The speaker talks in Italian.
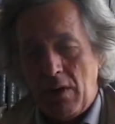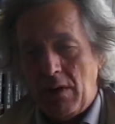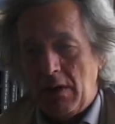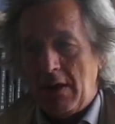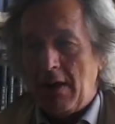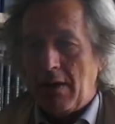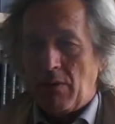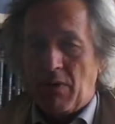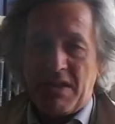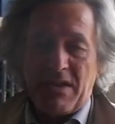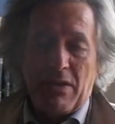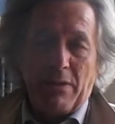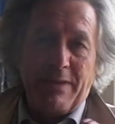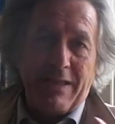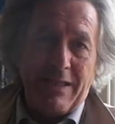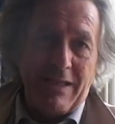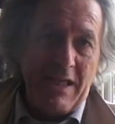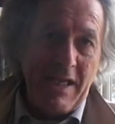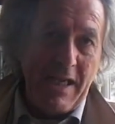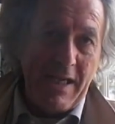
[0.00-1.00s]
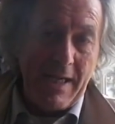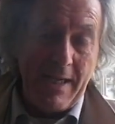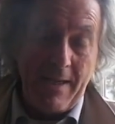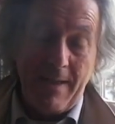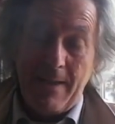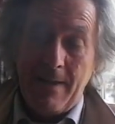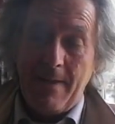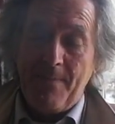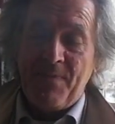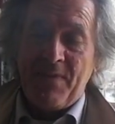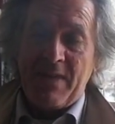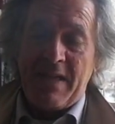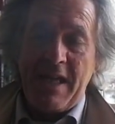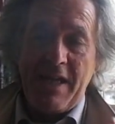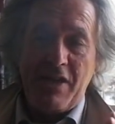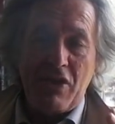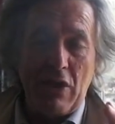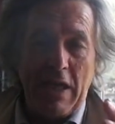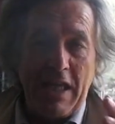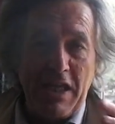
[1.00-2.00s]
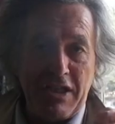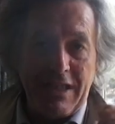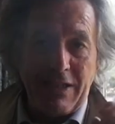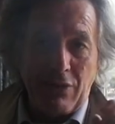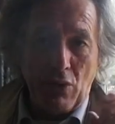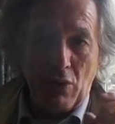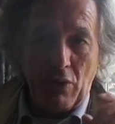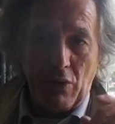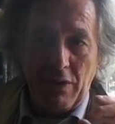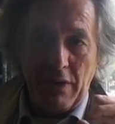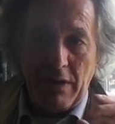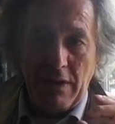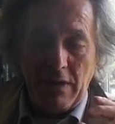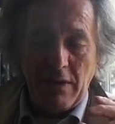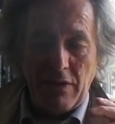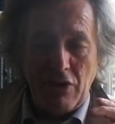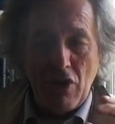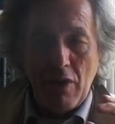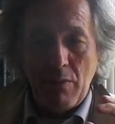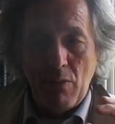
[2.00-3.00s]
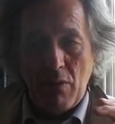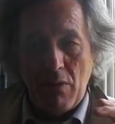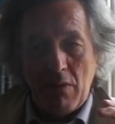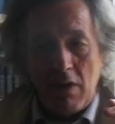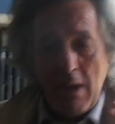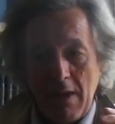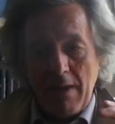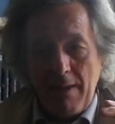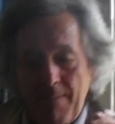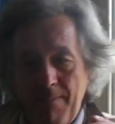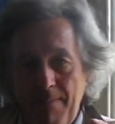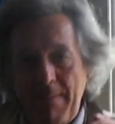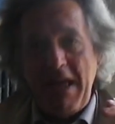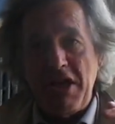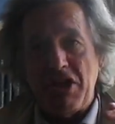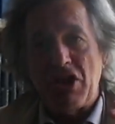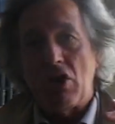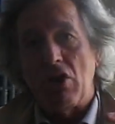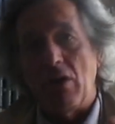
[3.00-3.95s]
No? Questo per dire che è stato eh, diciamo, in nome della messo...